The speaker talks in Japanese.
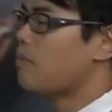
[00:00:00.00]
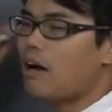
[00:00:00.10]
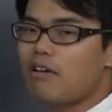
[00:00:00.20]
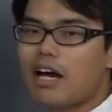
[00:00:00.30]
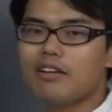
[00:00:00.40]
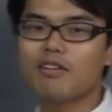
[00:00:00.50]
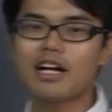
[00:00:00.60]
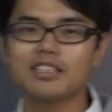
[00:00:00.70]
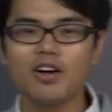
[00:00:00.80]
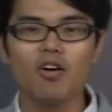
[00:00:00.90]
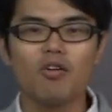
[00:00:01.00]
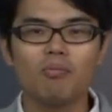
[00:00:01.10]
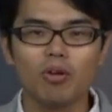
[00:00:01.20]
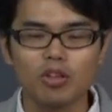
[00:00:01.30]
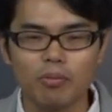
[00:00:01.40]
場合の数を
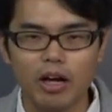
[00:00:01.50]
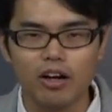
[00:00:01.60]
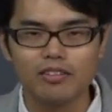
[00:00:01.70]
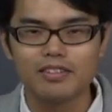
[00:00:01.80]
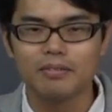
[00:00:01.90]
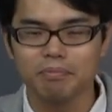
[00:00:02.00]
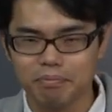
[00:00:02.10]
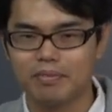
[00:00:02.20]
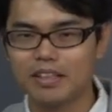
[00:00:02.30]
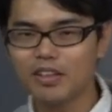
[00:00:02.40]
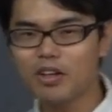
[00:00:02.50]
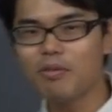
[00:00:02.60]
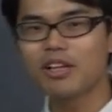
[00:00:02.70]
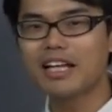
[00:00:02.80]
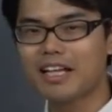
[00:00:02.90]
求めよう、うん、という
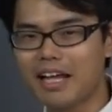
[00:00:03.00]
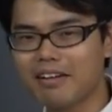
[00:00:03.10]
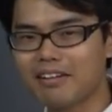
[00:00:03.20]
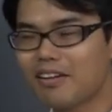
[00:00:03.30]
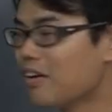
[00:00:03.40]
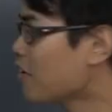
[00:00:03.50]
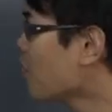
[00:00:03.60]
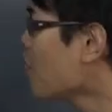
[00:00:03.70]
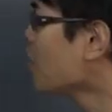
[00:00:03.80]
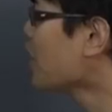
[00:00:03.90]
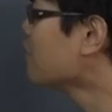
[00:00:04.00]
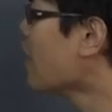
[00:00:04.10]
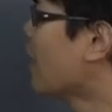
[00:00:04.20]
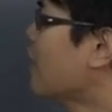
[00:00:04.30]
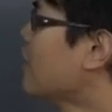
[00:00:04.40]
問題だね今回
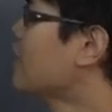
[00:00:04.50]
は